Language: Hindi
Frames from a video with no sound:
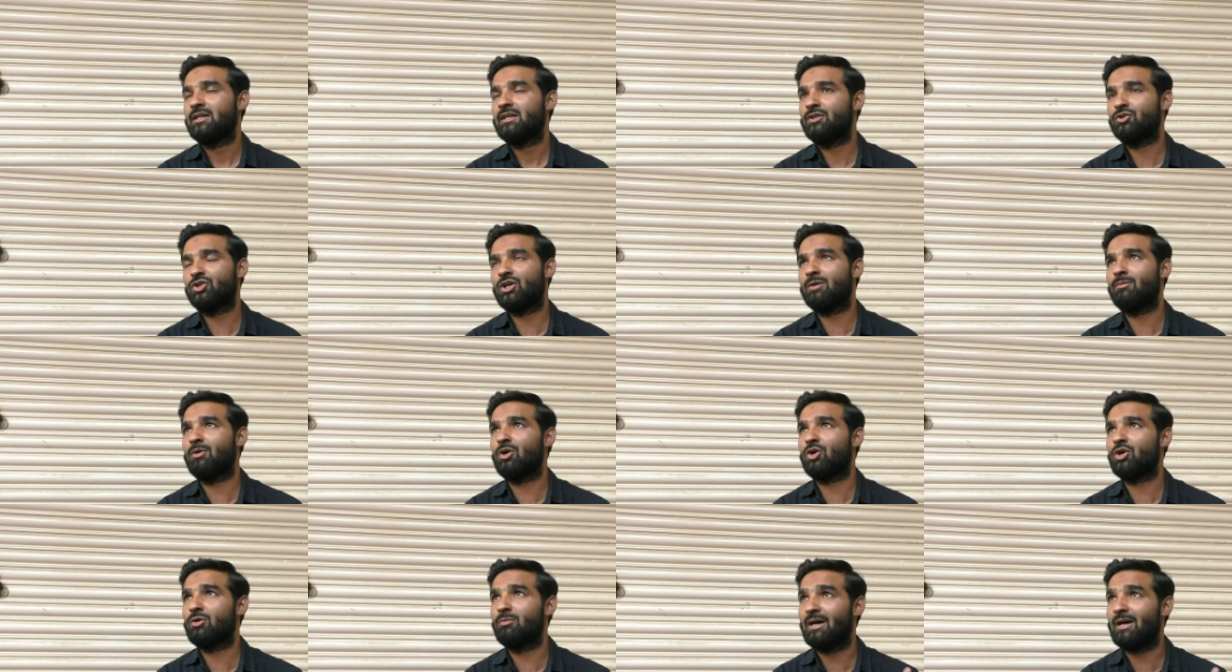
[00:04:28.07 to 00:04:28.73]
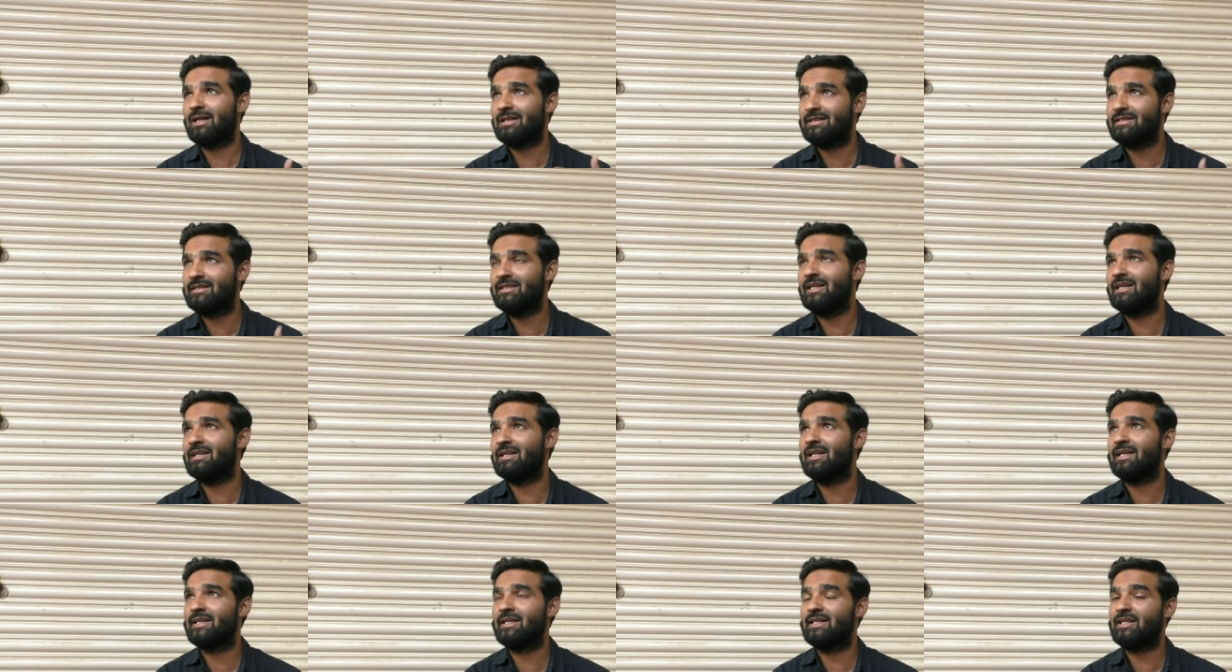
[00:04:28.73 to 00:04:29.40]
ये तो हमको माल दिए
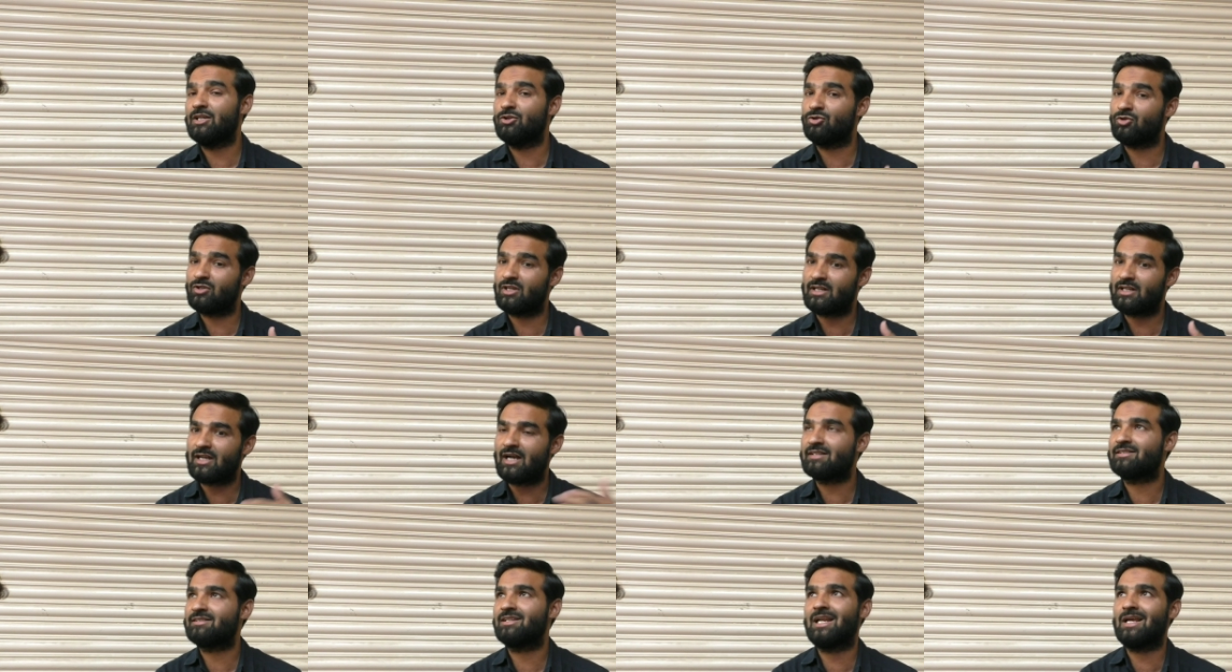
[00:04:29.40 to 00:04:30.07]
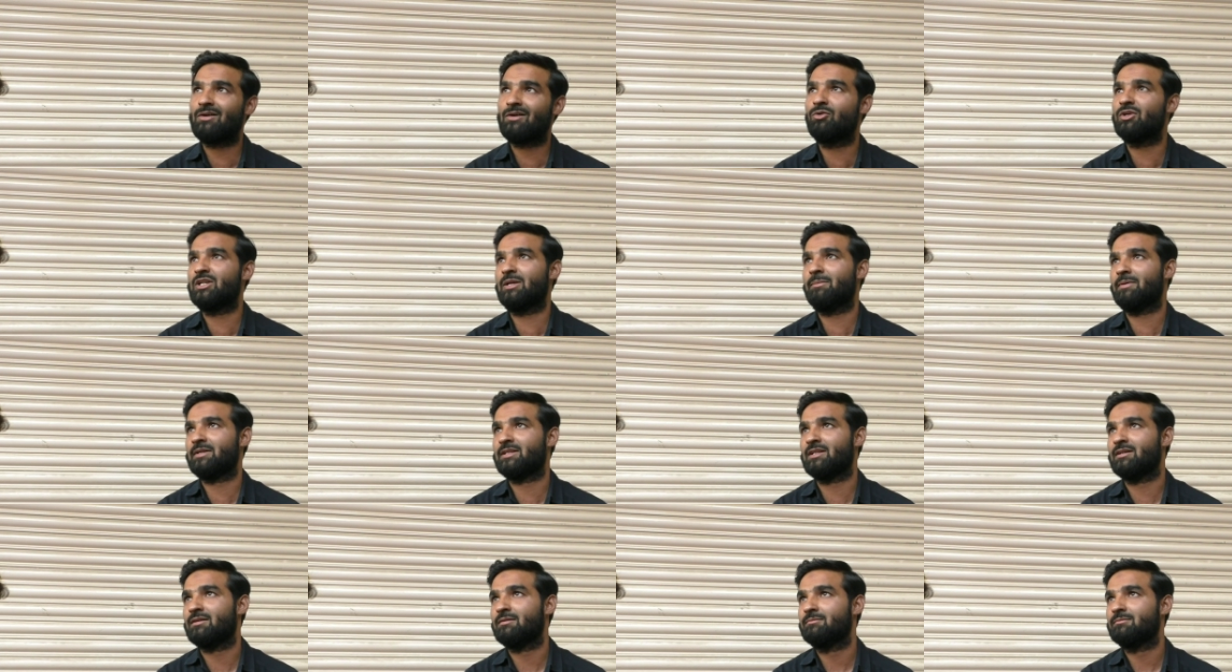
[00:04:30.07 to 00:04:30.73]
लेकिन इन्होंने कहाँ से लाए वो नहीं
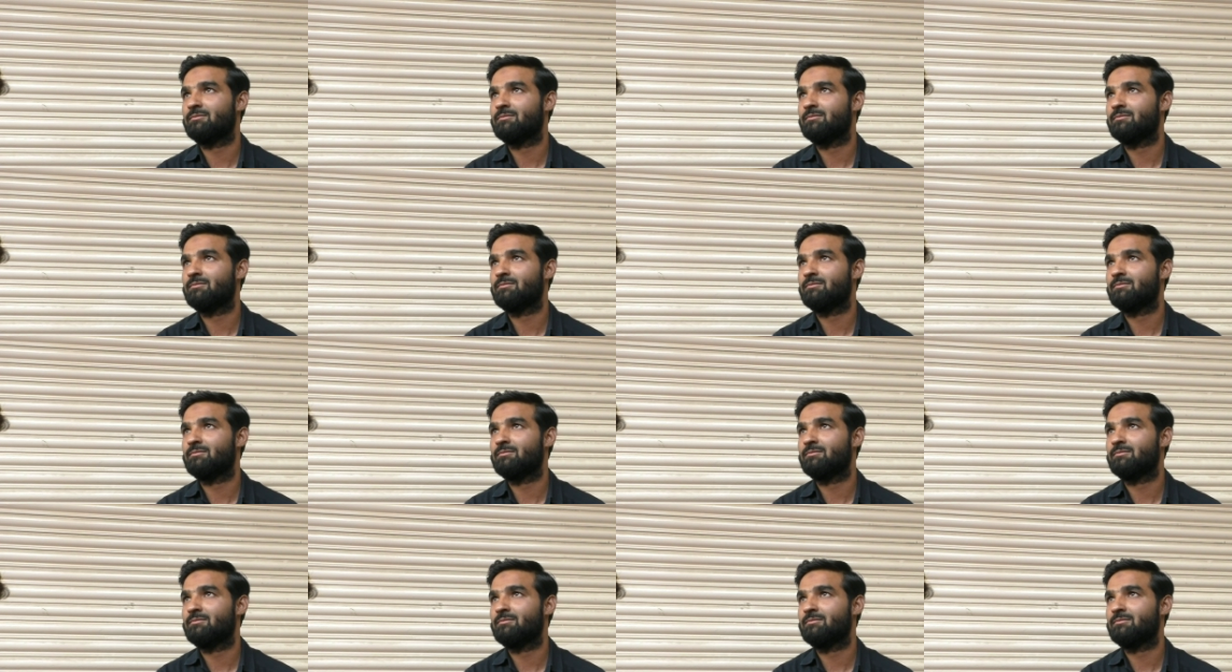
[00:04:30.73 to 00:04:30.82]
पता